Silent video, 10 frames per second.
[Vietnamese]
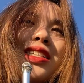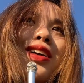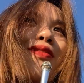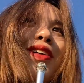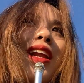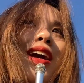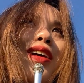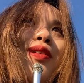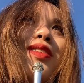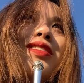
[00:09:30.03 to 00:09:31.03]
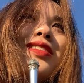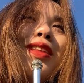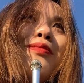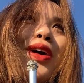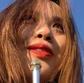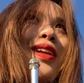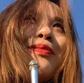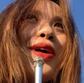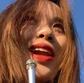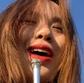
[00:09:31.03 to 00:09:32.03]
chứ không phải là kiểu ừ bảo
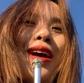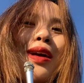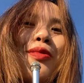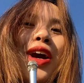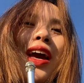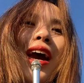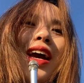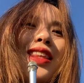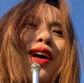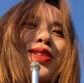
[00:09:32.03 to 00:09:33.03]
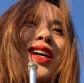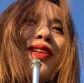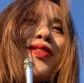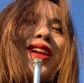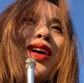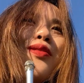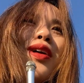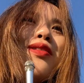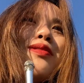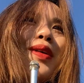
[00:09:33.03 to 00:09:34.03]
bảo là ngày một ngày hai tao rất là phần đầu
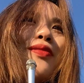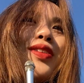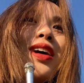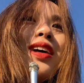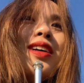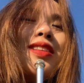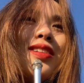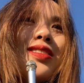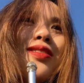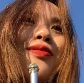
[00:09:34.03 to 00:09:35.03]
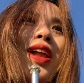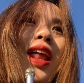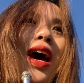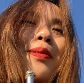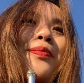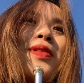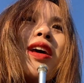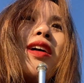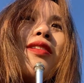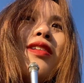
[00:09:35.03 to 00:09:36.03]
đâu nhưng mà thực sự phải làm
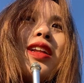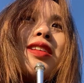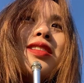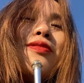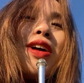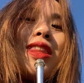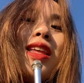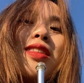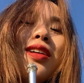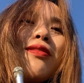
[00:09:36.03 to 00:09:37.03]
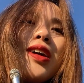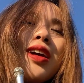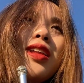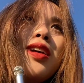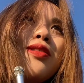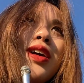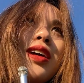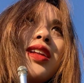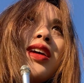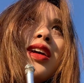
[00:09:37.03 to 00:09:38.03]
và thực sự phải tin tưởng vào cái điều
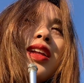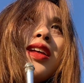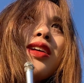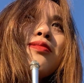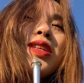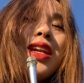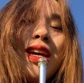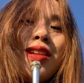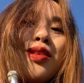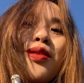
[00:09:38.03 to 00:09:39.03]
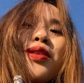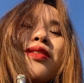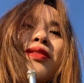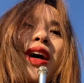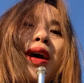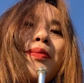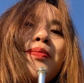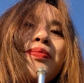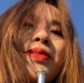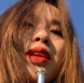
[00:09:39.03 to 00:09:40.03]
đấy thì cái đấy cũng sẽ đến thôi và
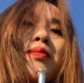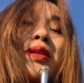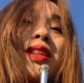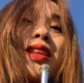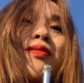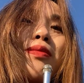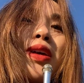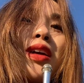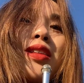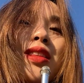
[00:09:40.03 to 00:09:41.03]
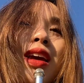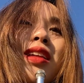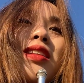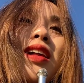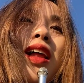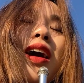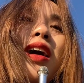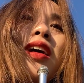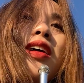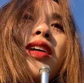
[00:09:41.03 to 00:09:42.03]
mình tại vì mình tin là
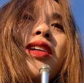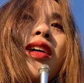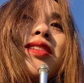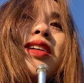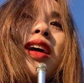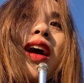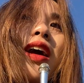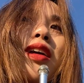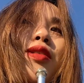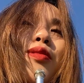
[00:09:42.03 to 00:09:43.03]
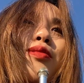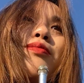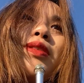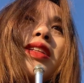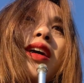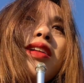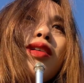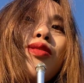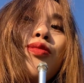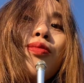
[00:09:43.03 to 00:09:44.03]
có những cái kiểu mình thấy
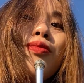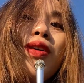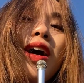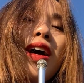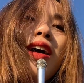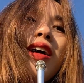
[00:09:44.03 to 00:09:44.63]
nó đúng và